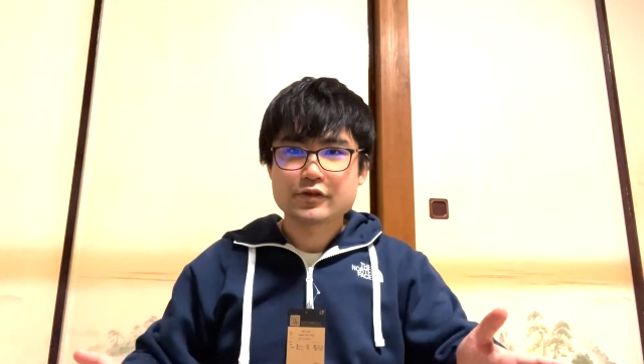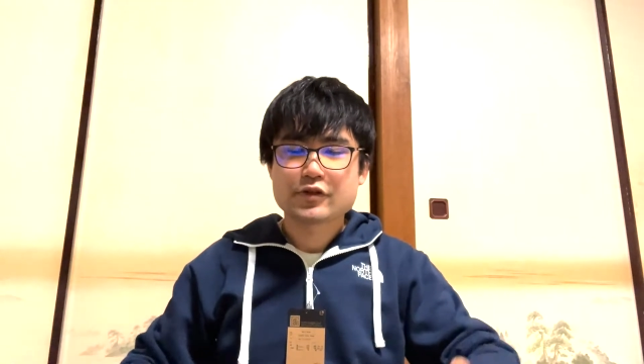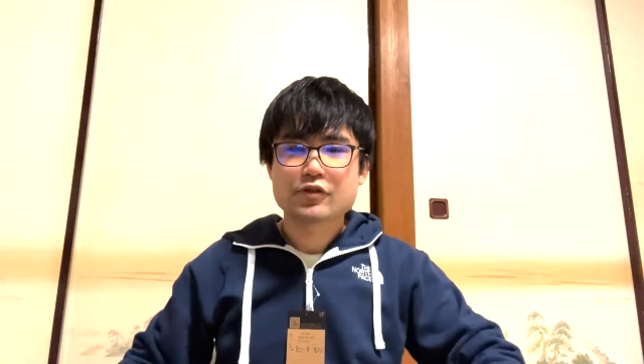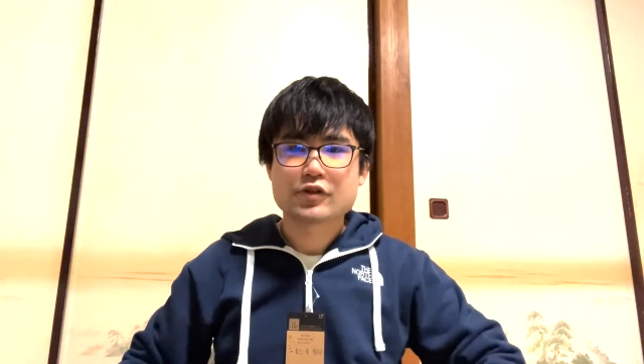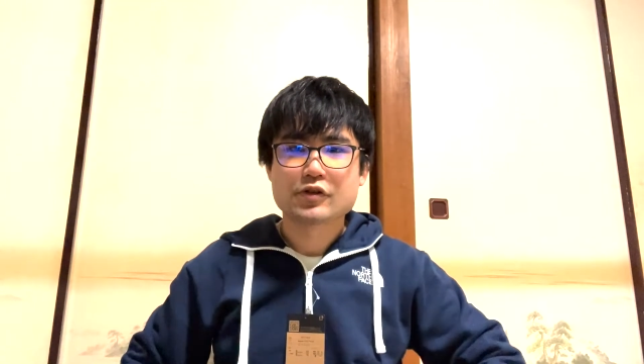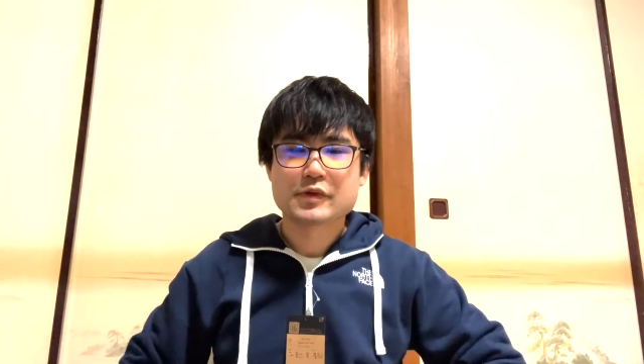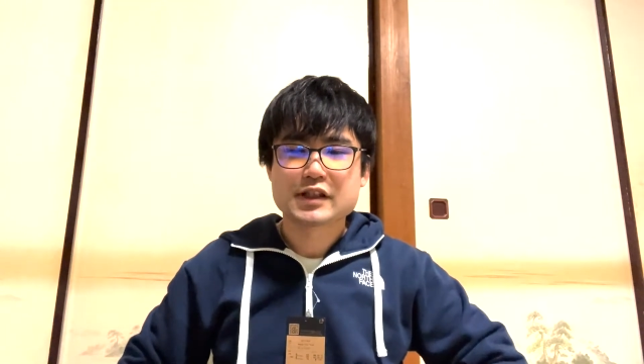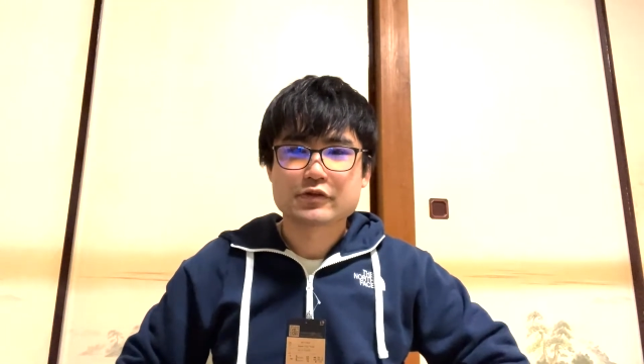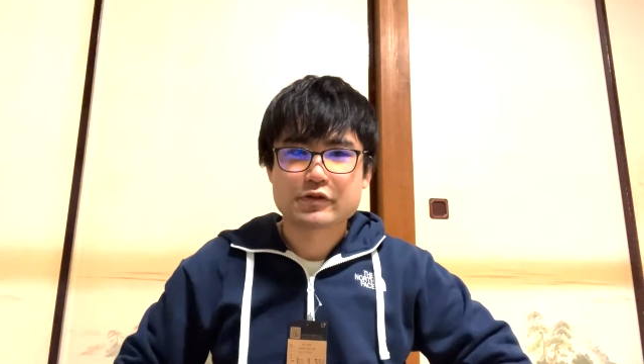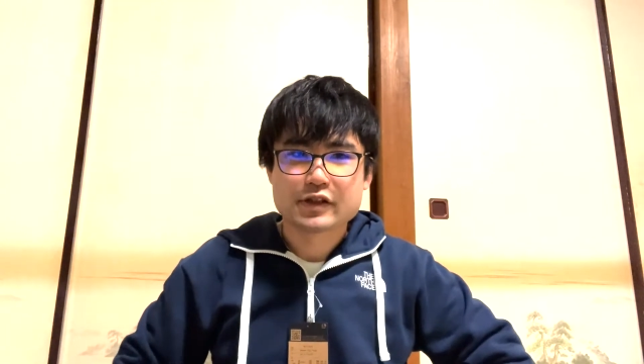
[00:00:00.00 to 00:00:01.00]
表記を見た
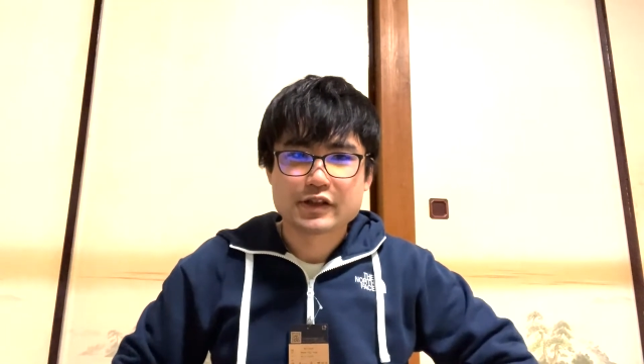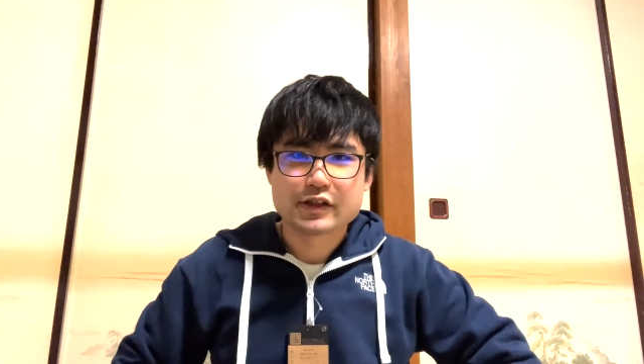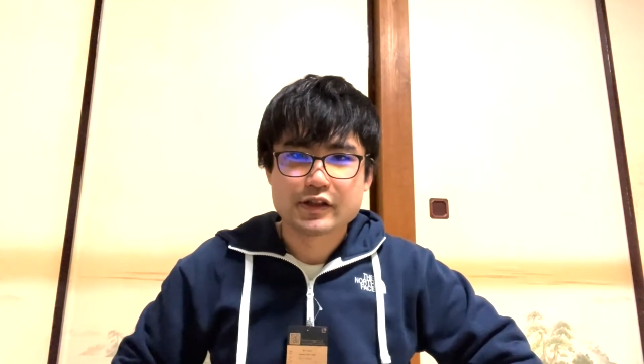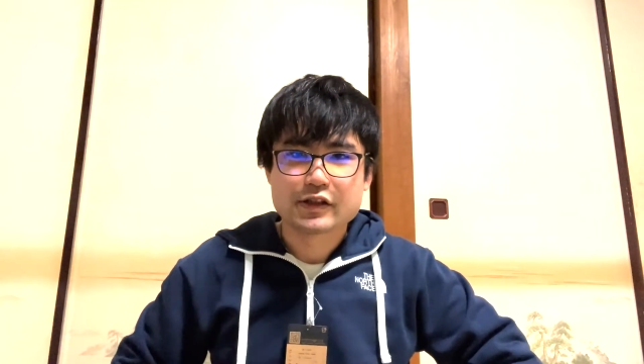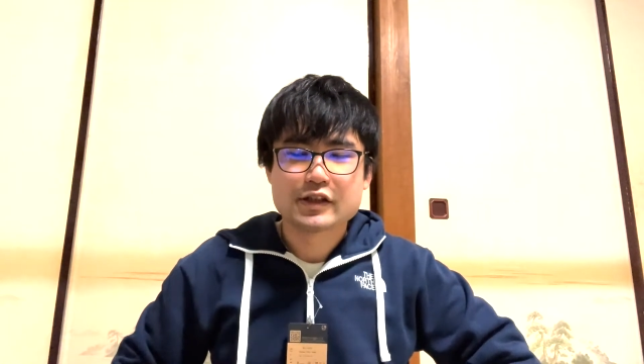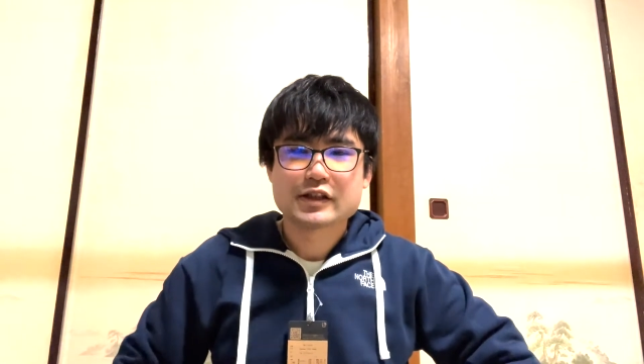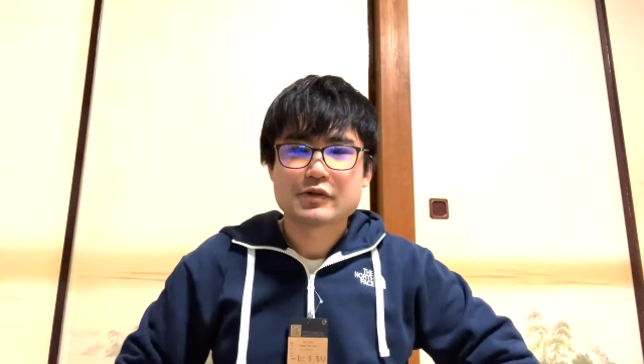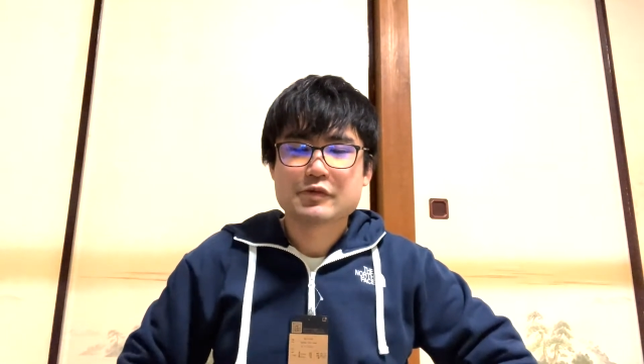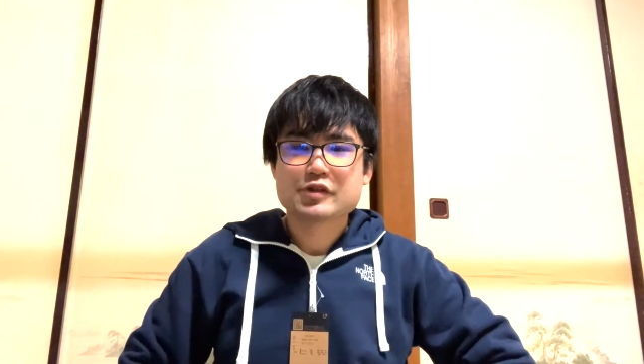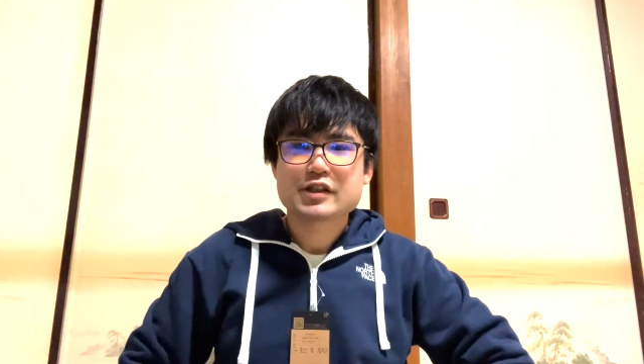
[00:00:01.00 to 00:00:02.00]
時に、
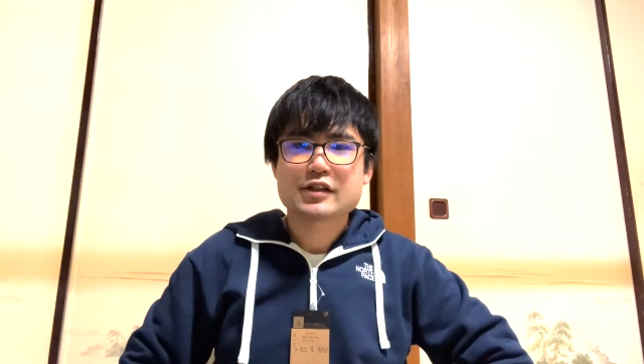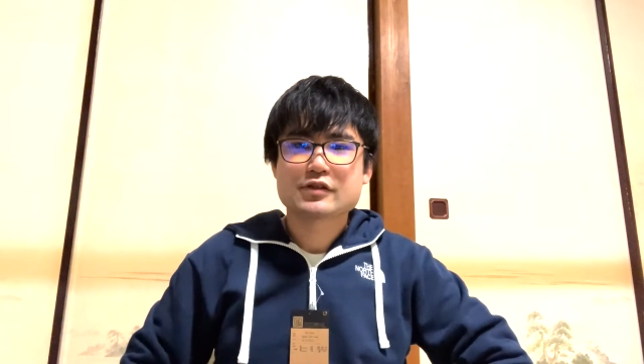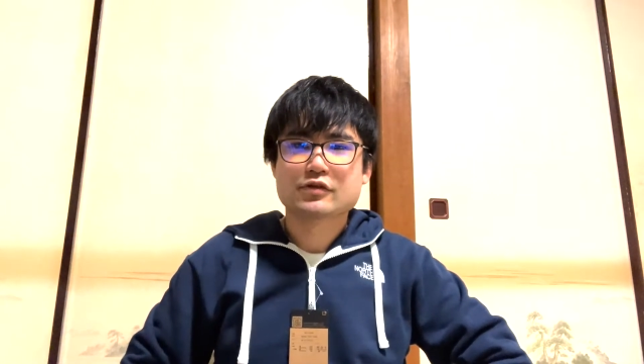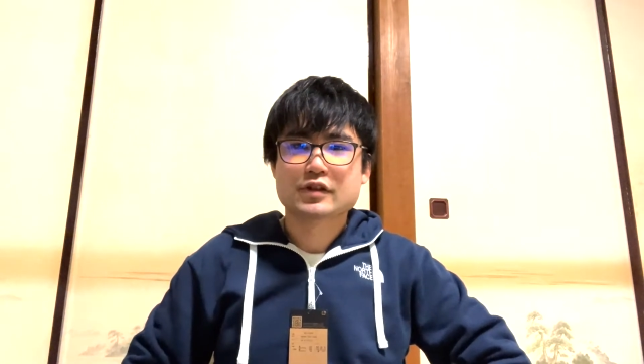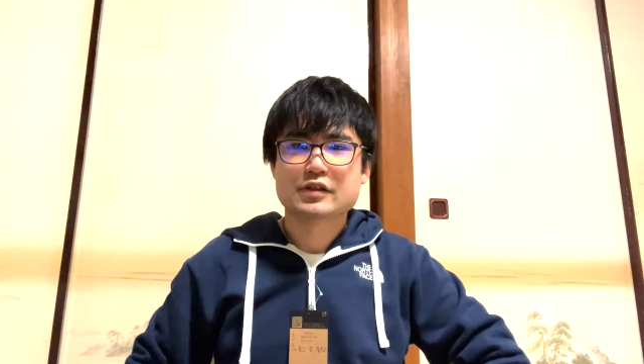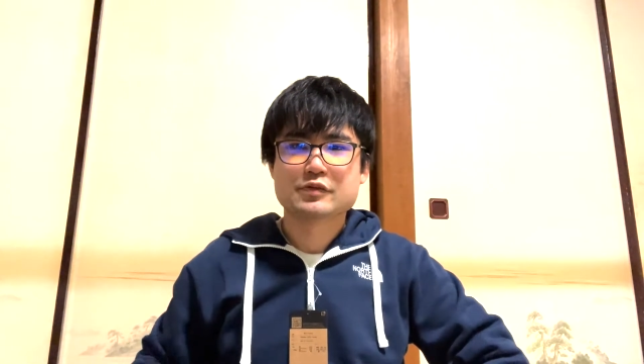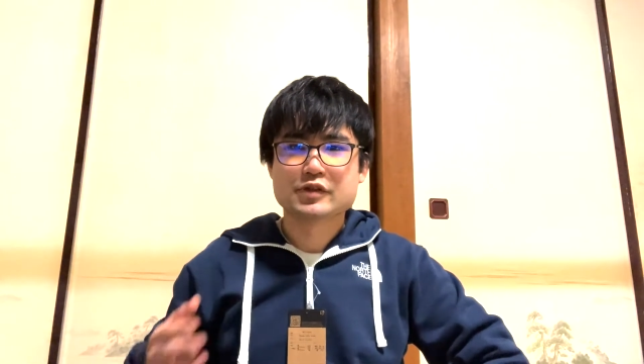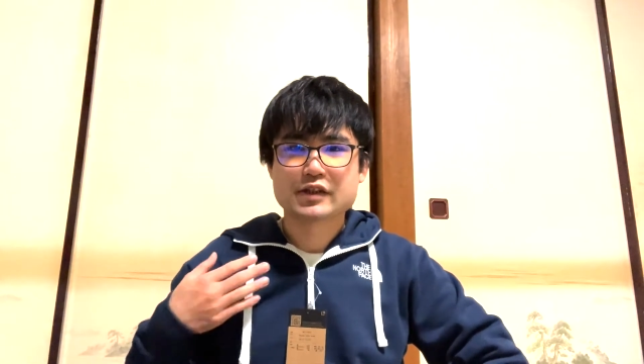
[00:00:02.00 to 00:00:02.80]
M サイズの方が自分